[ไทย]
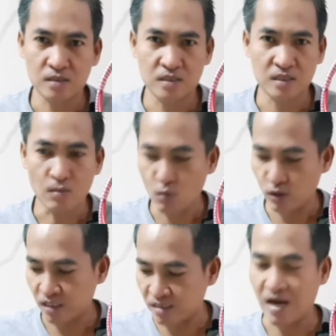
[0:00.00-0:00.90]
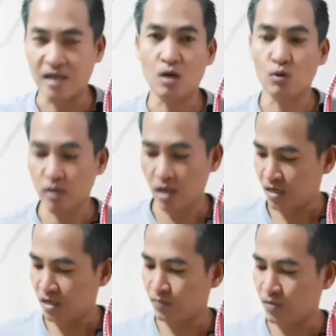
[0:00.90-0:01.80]
ทั้งหมดจะจ่ายเท่าไหร่
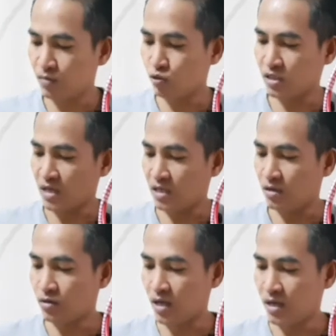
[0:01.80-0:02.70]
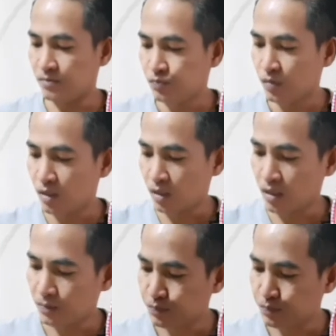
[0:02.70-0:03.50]
นะครับ ทั้งหมดจะจ่ายเท่าไหร่นะครับ